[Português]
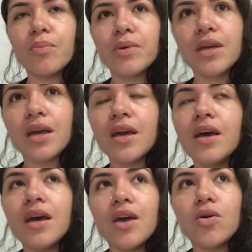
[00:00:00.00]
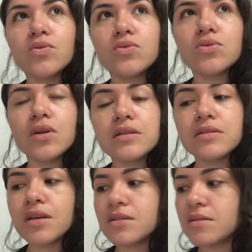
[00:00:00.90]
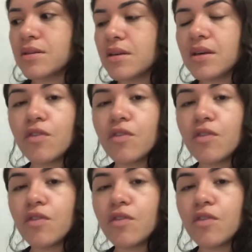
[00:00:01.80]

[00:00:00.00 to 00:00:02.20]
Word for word: porque eu solicitei esse.